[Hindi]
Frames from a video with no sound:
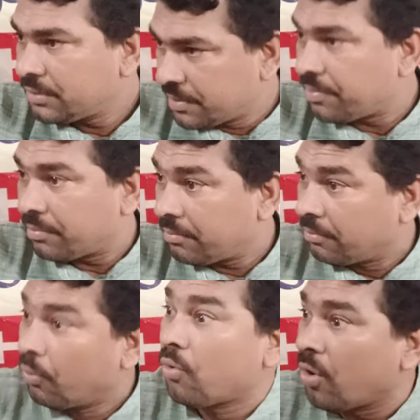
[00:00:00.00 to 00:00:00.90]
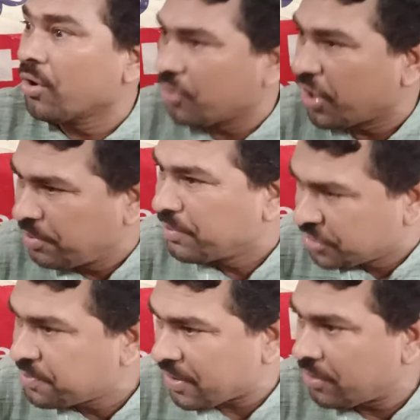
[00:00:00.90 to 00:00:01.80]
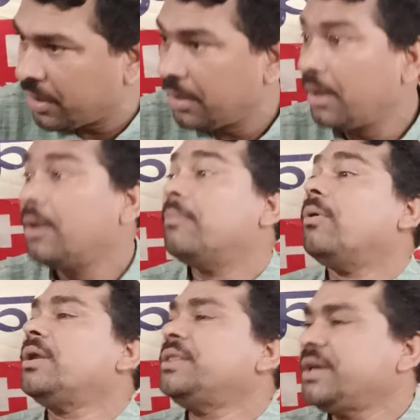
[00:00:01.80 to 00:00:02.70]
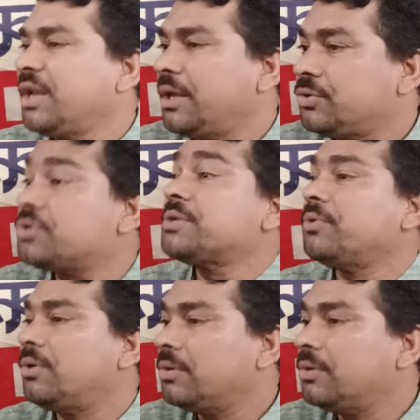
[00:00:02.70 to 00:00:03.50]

ये मुंह कौन करी भी बुझी पारू नहीं बोल रही थी कि नहीं जोर से बोल